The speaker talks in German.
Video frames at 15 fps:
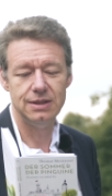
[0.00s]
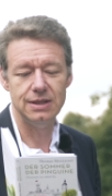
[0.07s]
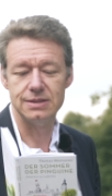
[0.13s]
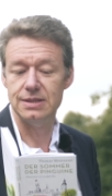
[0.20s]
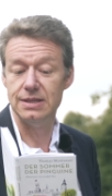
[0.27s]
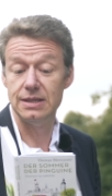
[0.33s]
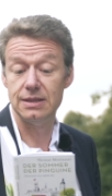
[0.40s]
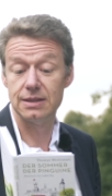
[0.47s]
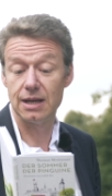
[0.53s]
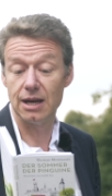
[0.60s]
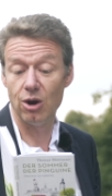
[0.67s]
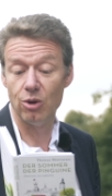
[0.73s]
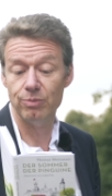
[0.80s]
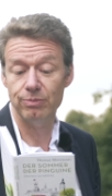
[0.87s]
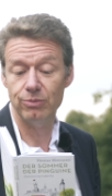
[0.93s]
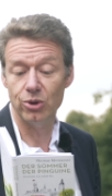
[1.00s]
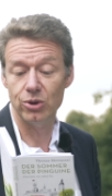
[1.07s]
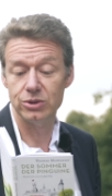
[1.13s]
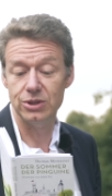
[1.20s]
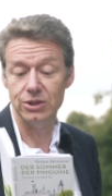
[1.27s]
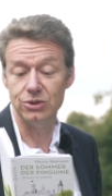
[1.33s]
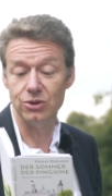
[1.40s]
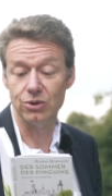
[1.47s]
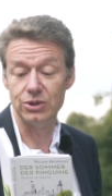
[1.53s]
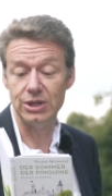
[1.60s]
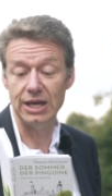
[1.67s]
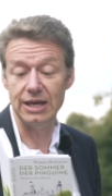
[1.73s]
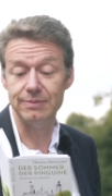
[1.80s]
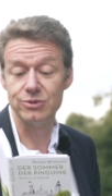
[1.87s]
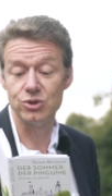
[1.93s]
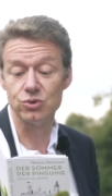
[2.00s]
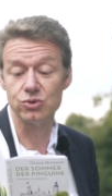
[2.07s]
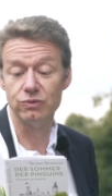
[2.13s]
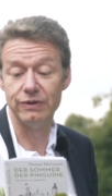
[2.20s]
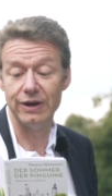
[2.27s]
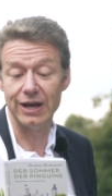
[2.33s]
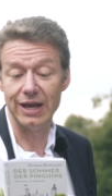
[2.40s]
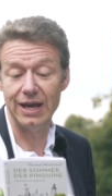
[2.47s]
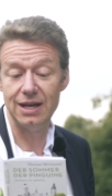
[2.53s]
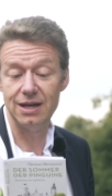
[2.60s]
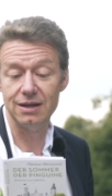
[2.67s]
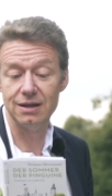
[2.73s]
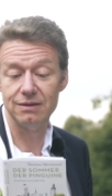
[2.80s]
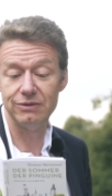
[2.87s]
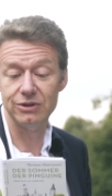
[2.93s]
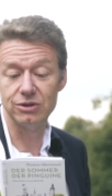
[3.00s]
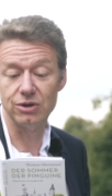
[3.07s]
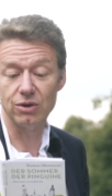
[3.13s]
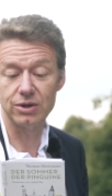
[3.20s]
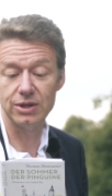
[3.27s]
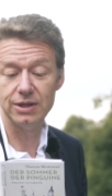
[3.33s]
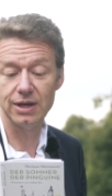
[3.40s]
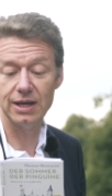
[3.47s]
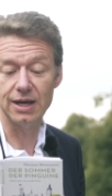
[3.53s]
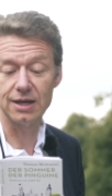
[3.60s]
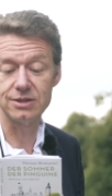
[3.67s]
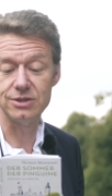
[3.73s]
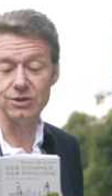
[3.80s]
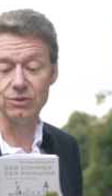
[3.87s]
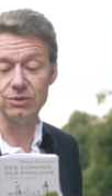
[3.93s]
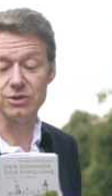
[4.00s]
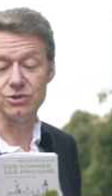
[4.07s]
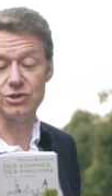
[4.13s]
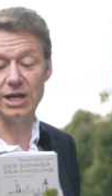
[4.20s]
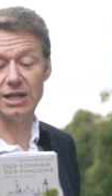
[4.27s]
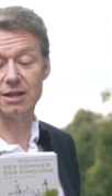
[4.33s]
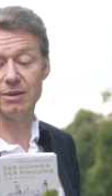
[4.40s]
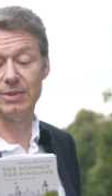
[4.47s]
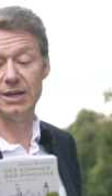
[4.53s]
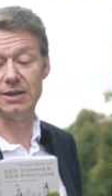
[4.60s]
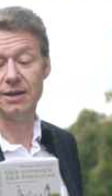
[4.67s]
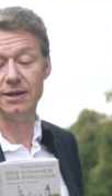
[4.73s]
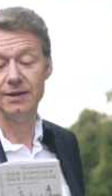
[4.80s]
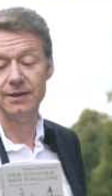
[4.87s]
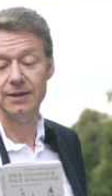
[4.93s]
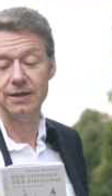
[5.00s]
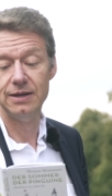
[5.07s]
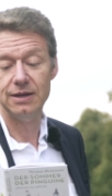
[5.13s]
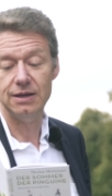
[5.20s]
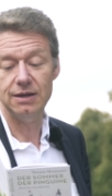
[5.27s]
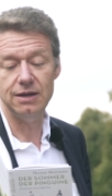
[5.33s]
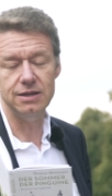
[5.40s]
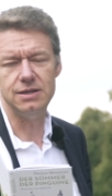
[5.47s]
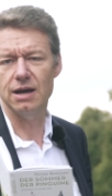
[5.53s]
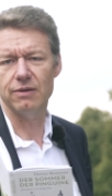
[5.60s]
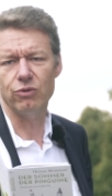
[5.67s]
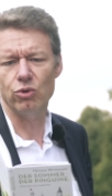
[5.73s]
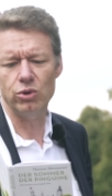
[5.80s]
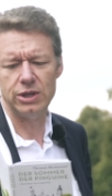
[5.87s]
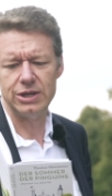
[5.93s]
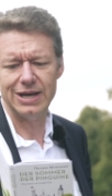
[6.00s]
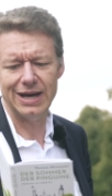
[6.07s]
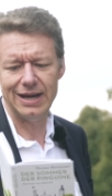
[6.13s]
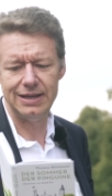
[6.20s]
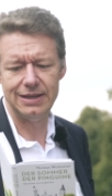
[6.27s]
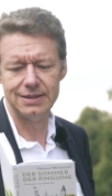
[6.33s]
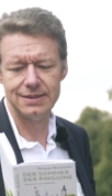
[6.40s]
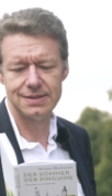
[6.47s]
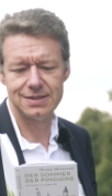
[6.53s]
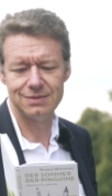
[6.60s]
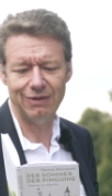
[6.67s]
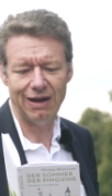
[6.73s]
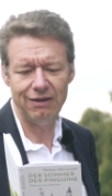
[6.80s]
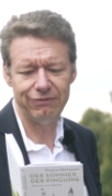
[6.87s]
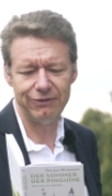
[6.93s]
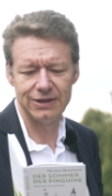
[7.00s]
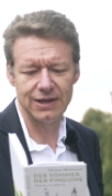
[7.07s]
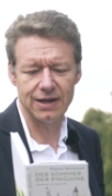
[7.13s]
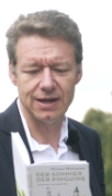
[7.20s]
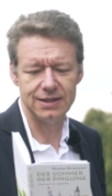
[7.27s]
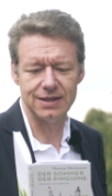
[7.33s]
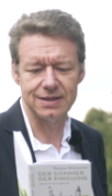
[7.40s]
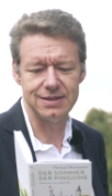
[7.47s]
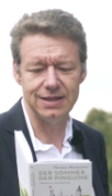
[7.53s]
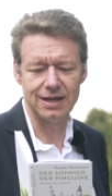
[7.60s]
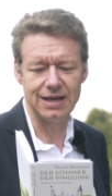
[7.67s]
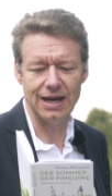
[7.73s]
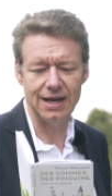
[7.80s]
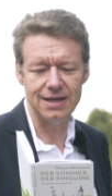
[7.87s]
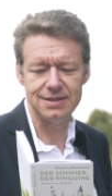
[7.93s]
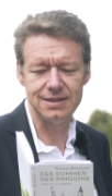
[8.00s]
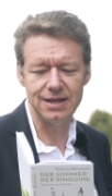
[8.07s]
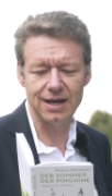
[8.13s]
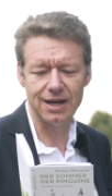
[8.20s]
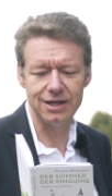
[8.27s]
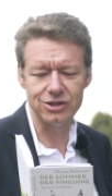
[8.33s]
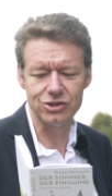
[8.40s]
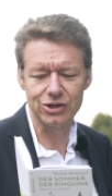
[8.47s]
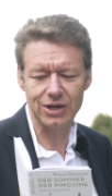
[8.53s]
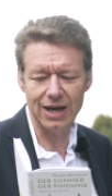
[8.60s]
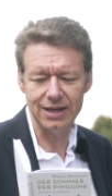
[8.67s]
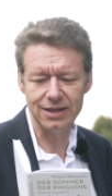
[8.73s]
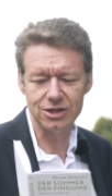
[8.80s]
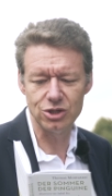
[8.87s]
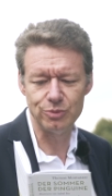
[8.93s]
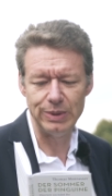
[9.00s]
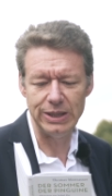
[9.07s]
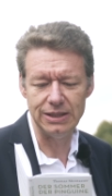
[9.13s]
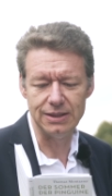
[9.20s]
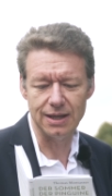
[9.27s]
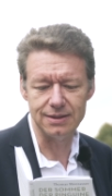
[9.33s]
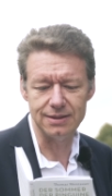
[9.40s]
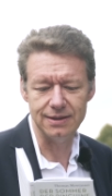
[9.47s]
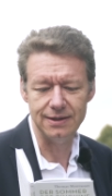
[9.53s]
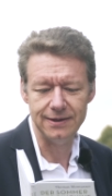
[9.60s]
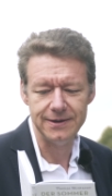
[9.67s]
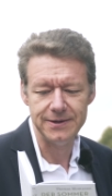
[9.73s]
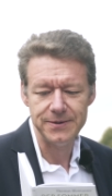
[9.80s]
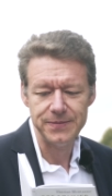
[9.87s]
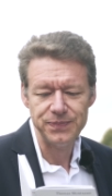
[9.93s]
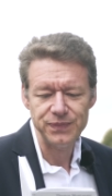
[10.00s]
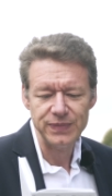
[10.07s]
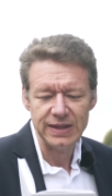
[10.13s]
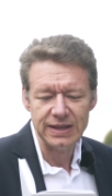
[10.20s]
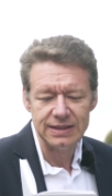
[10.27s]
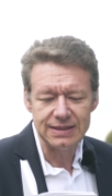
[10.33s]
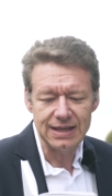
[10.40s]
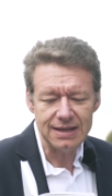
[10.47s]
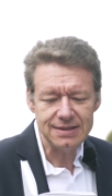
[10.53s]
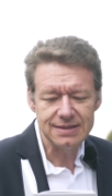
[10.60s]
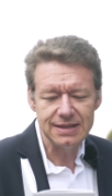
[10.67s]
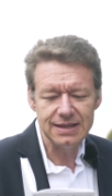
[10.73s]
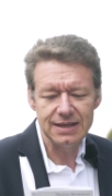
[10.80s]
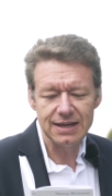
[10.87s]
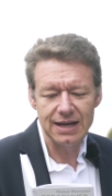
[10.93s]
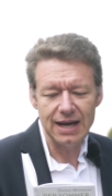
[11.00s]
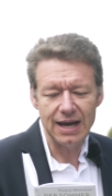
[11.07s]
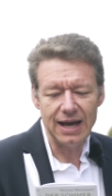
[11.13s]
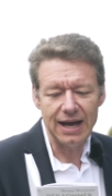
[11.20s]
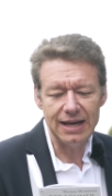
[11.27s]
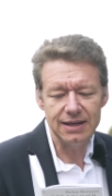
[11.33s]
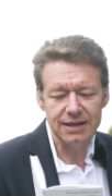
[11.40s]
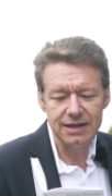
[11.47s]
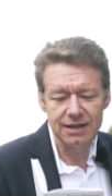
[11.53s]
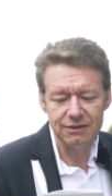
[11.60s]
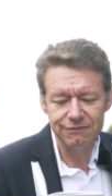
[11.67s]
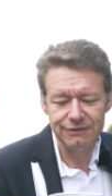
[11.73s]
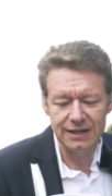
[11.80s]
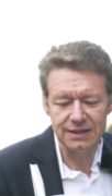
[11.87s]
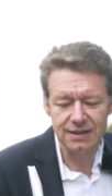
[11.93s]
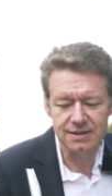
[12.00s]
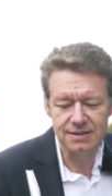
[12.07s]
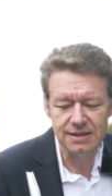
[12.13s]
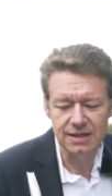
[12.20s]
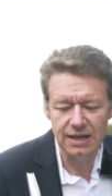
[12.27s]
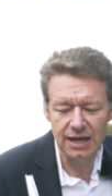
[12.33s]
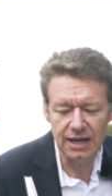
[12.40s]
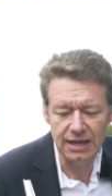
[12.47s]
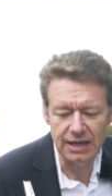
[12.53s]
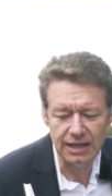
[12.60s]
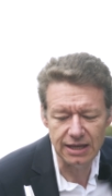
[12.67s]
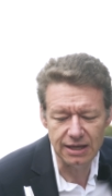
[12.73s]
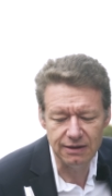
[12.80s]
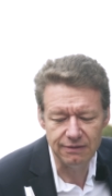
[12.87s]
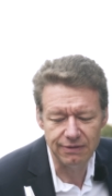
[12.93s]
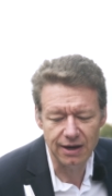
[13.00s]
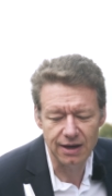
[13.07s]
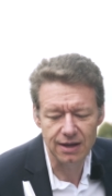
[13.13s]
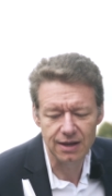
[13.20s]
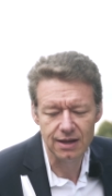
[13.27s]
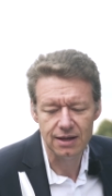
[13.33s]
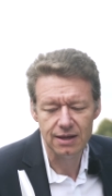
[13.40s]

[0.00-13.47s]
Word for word: die es nicht glauben mochte, doch die ebenso souveräne wie trockene Reaktion des Gentleman ließ ja wohl keinen Zweifel daran, dass ihr Geist ihr einen Streich gespielt hatte, dass sie ihrer eigenen Fantasie erlegen war.